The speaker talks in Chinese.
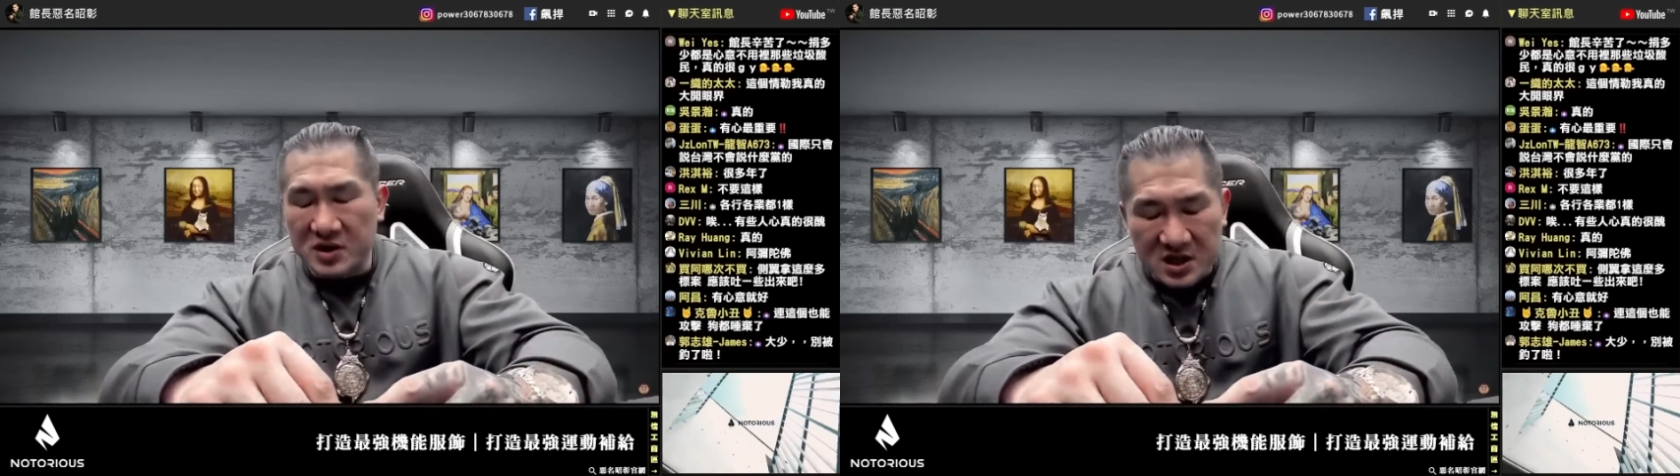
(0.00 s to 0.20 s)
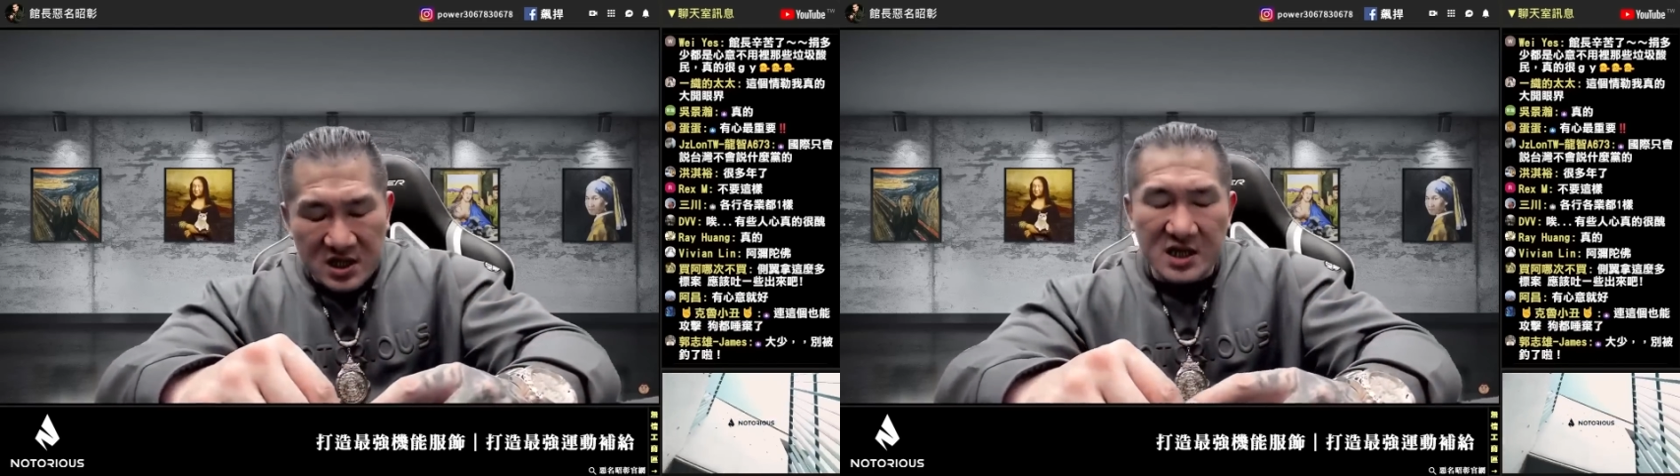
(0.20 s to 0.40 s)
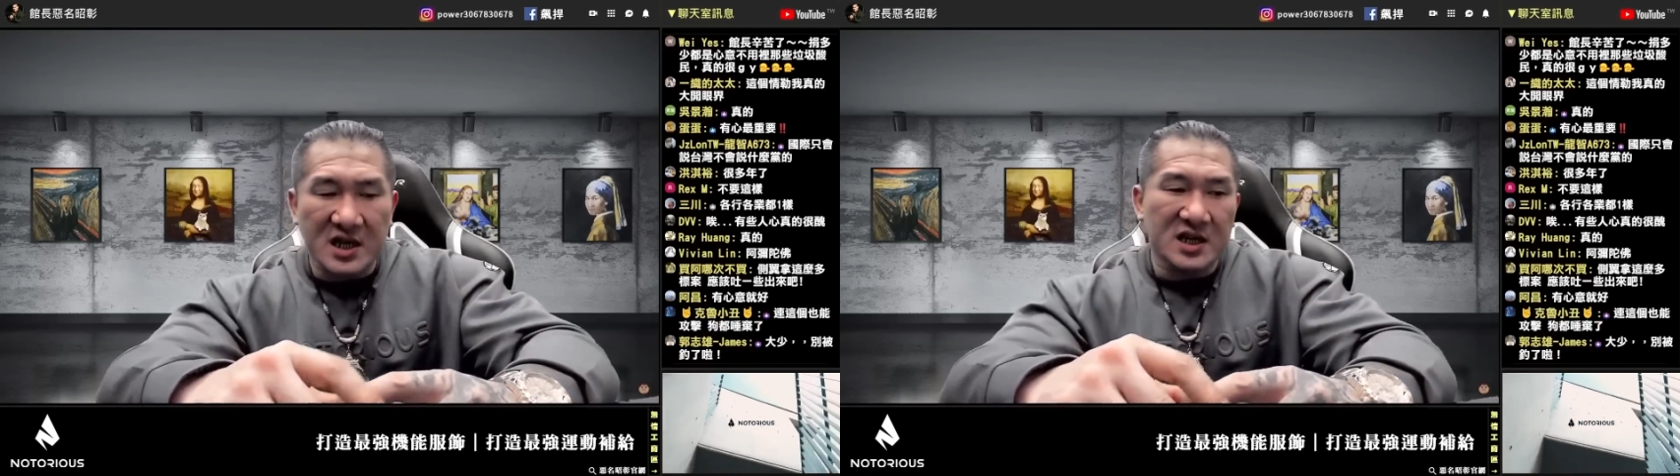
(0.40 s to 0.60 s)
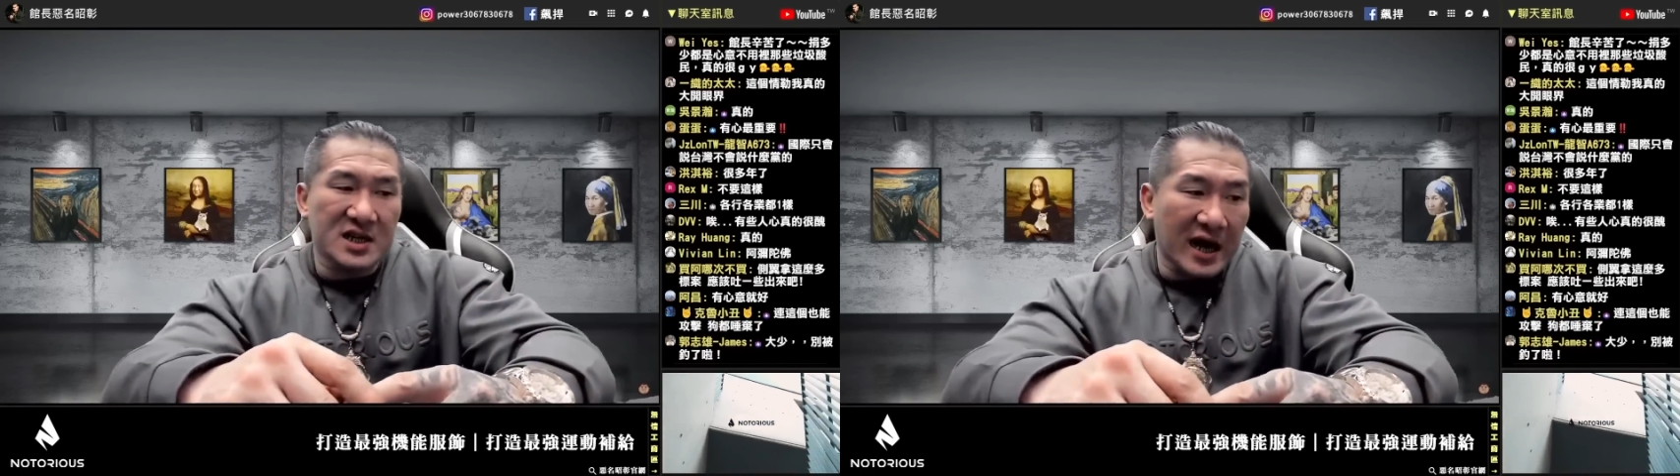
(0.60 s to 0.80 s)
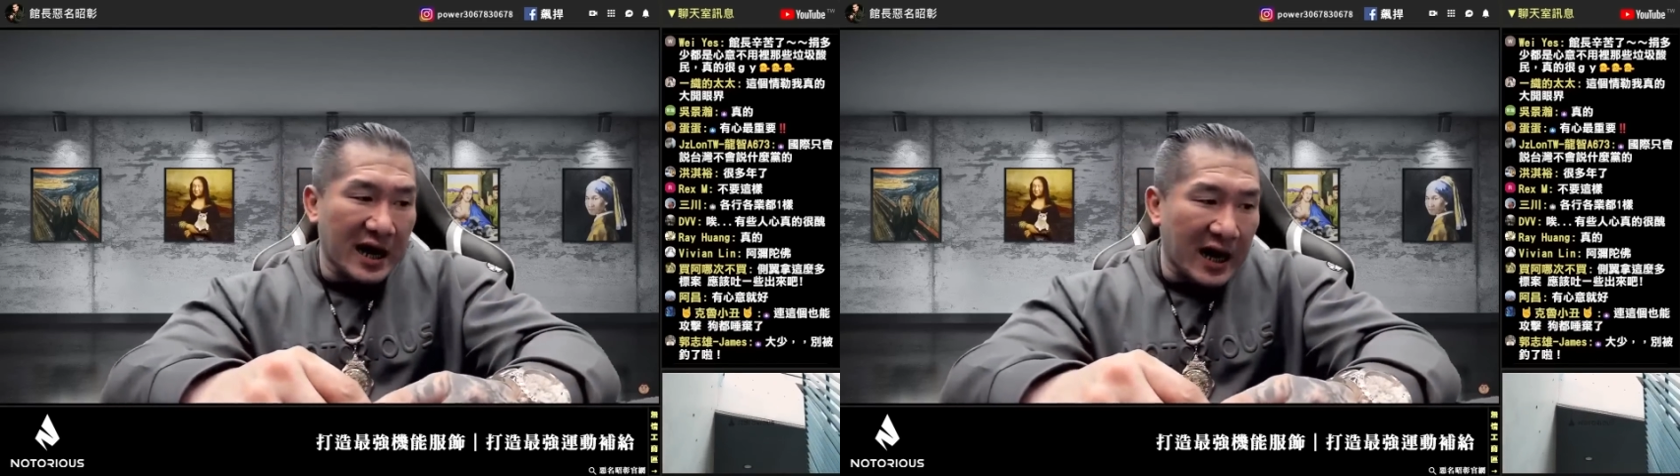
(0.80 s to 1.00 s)
适合
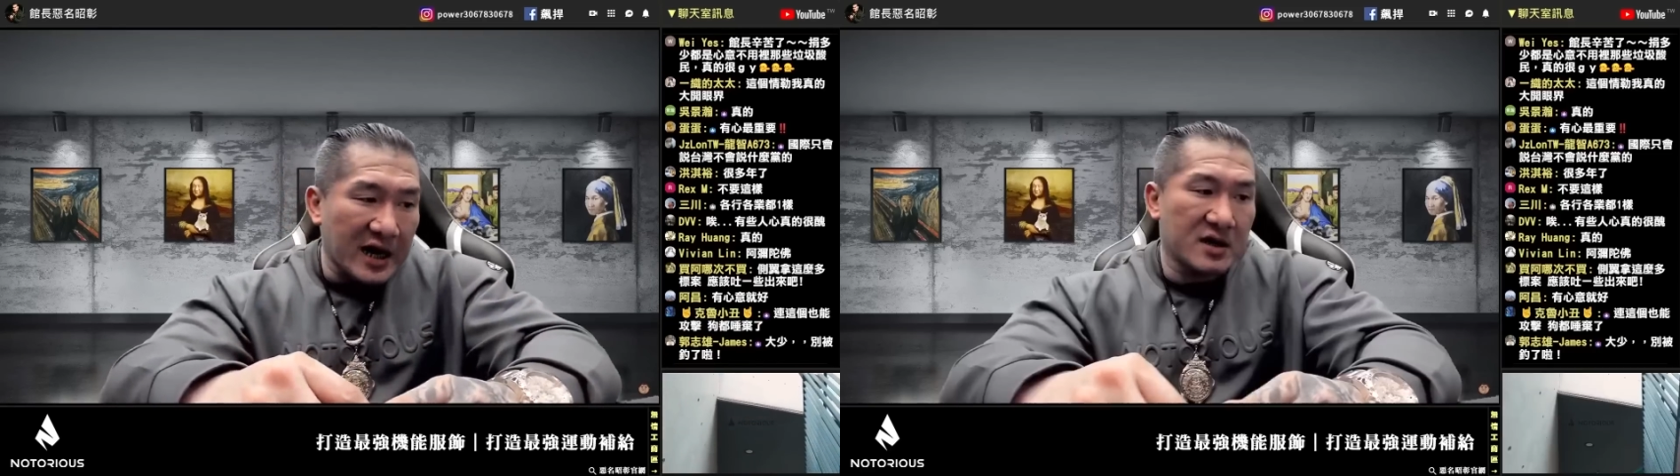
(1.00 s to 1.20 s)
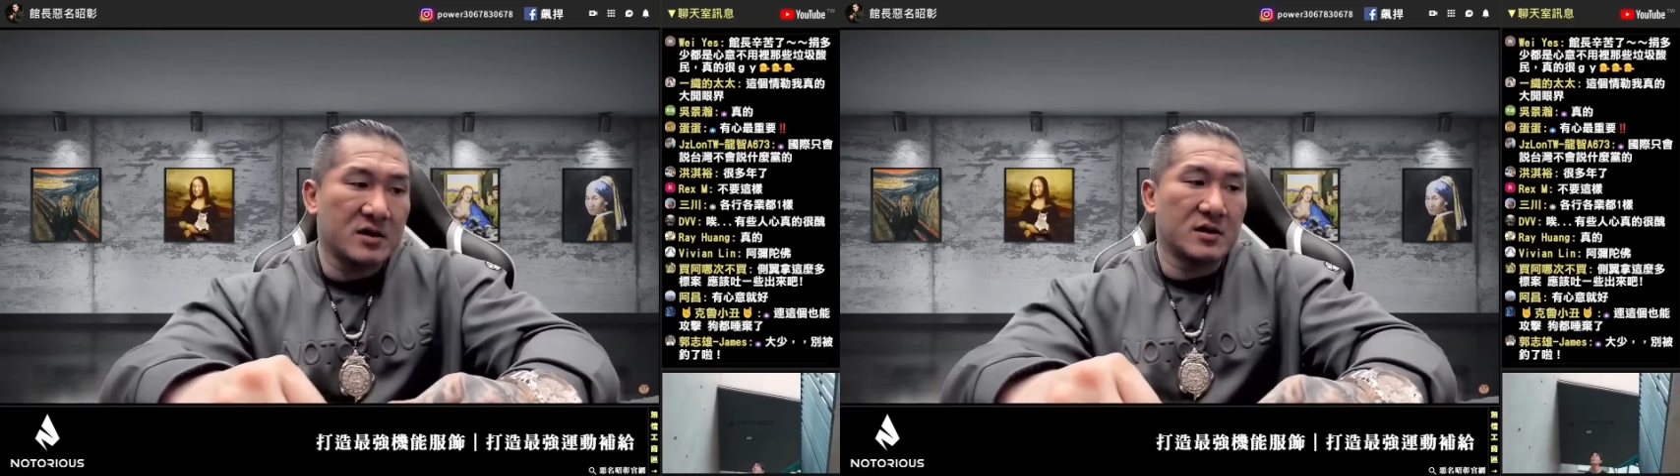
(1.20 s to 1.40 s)
拿来。